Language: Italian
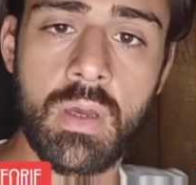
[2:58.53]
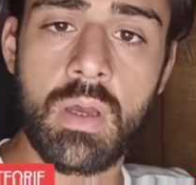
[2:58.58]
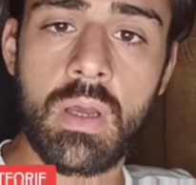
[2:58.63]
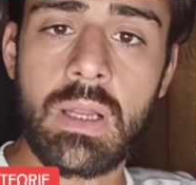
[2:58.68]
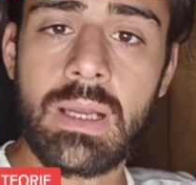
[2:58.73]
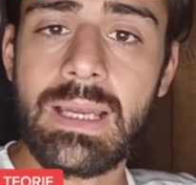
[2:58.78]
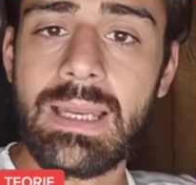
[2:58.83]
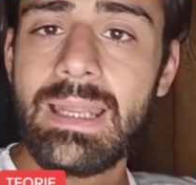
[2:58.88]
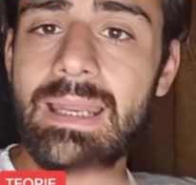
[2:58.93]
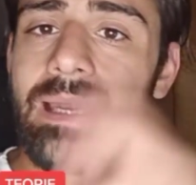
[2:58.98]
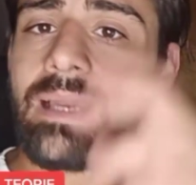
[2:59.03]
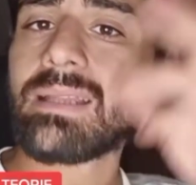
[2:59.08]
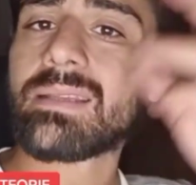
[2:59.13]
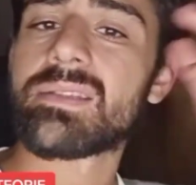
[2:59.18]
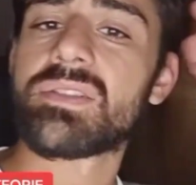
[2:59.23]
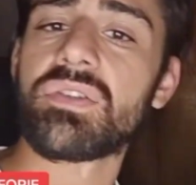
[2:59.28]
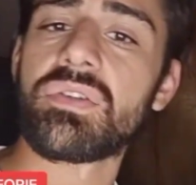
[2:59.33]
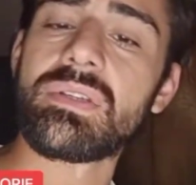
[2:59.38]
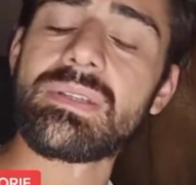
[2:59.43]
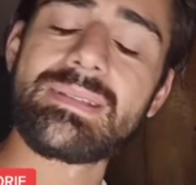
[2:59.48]
Le
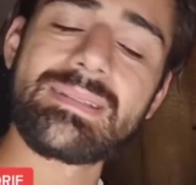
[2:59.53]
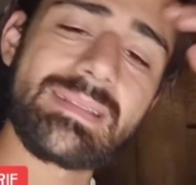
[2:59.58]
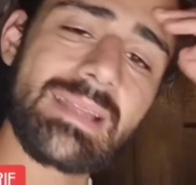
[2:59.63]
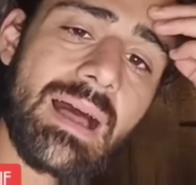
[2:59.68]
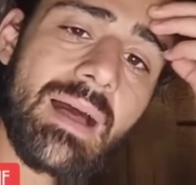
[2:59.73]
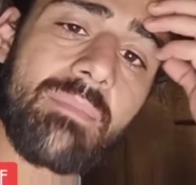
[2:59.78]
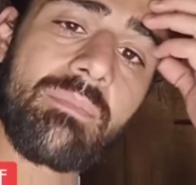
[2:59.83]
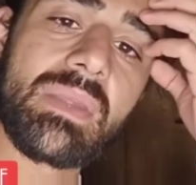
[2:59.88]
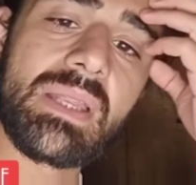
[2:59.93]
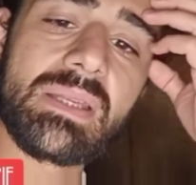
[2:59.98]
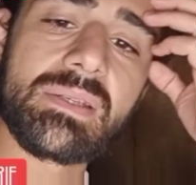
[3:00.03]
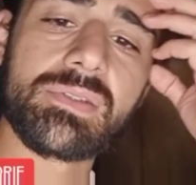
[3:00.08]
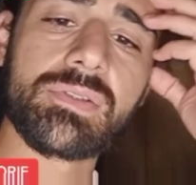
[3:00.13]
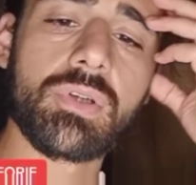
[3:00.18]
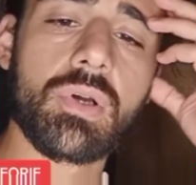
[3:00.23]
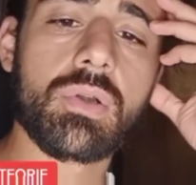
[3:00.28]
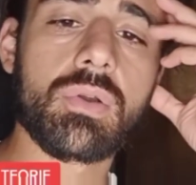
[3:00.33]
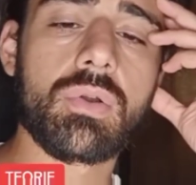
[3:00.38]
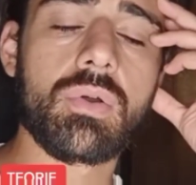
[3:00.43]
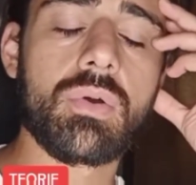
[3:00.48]
relazioni stabili
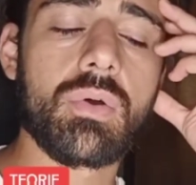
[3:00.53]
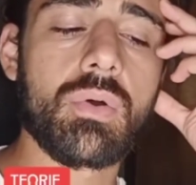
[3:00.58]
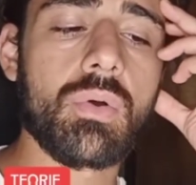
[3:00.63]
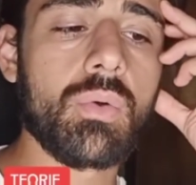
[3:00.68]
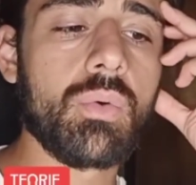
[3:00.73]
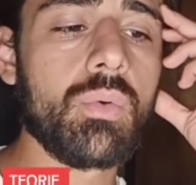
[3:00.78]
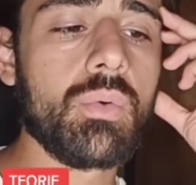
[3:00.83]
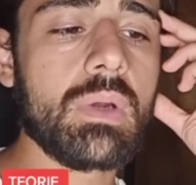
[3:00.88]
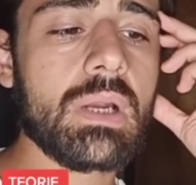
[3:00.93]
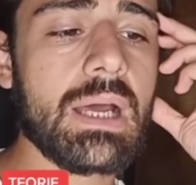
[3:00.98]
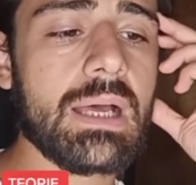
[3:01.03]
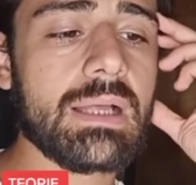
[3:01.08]
sono una